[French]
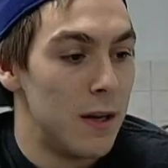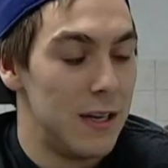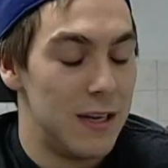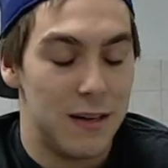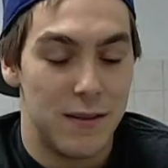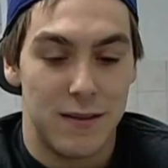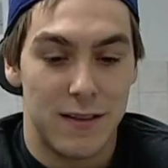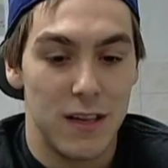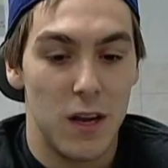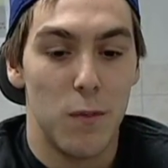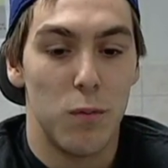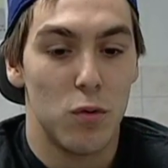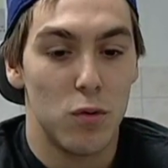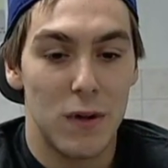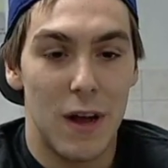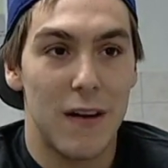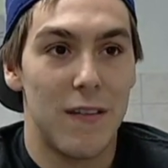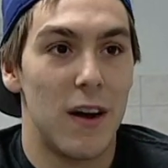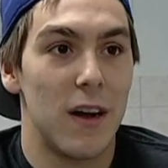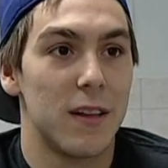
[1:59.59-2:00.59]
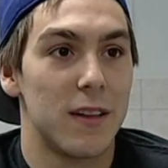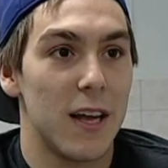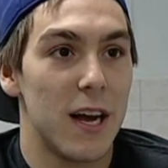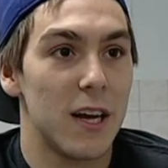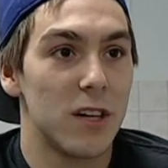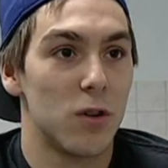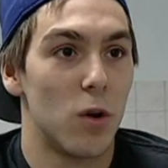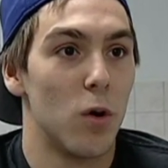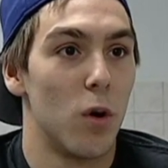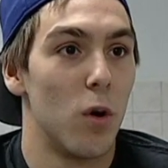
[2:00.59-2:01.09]
Il y a beaucoup
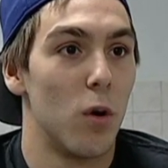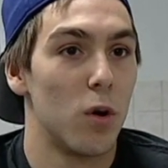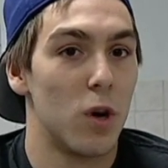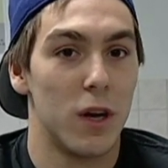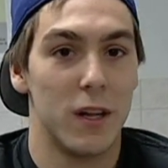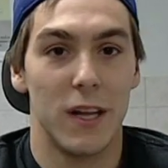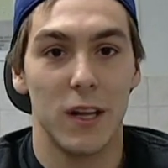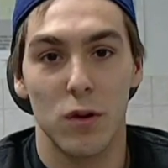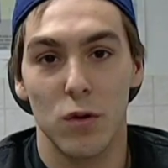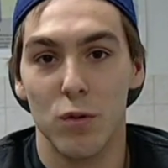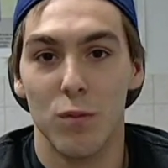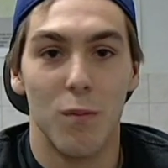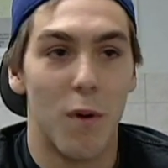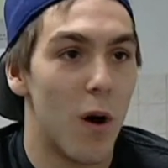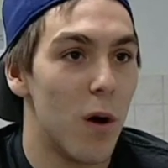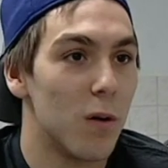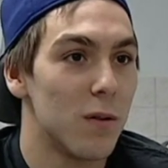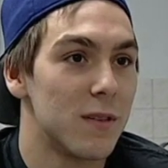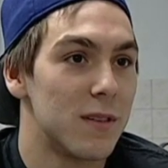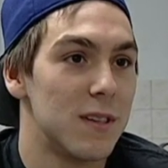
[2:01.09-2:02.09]
d'avantages, on, connaît tout le monde.